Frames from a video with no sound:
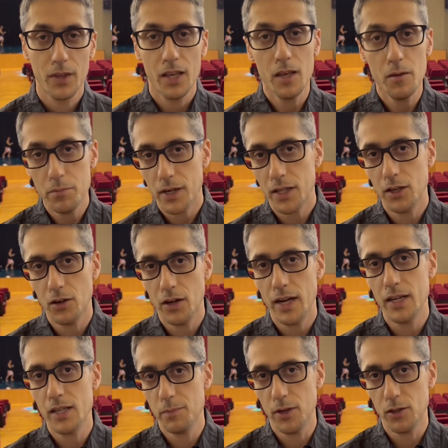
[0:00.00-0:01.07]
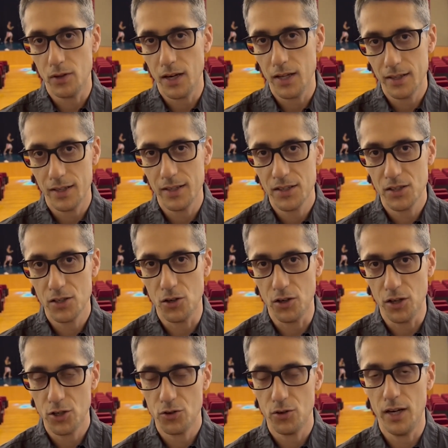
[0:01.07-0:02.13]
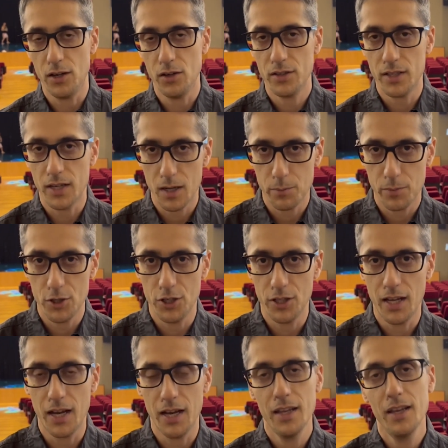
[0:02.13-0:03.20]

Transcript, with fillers: in particolare rispetto all'attenzione, cioè la nostra capacità